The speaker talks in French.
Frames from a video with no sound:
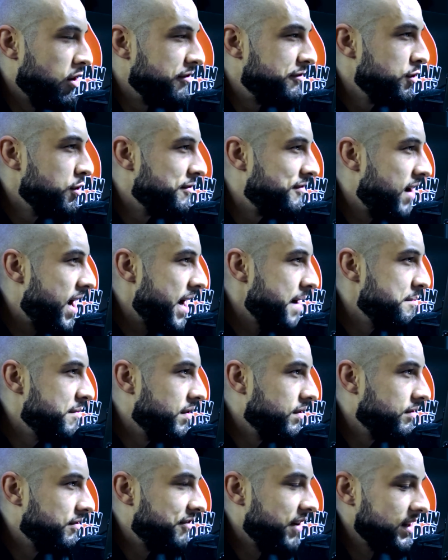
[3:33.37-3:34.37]
vieux vibe.
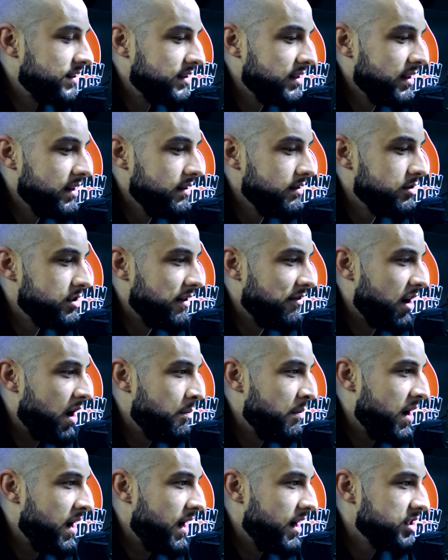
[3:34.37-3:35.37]
Fait que, tu sais, j'ai
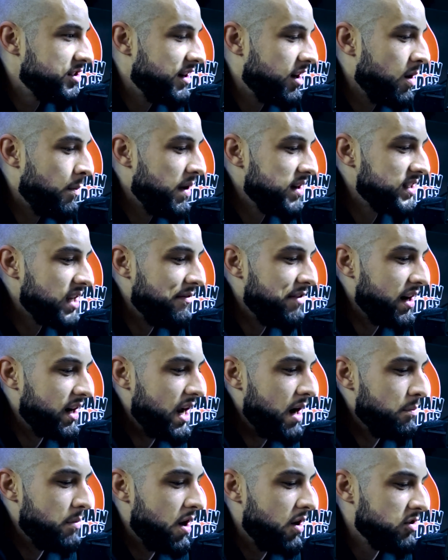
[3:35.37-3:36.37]
vraiment, j'ai commencé avec
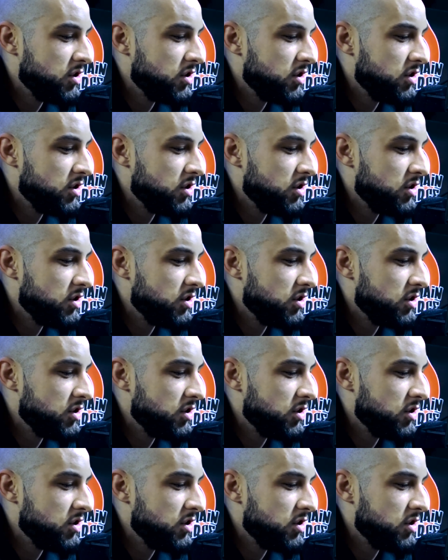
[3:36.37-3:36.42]
la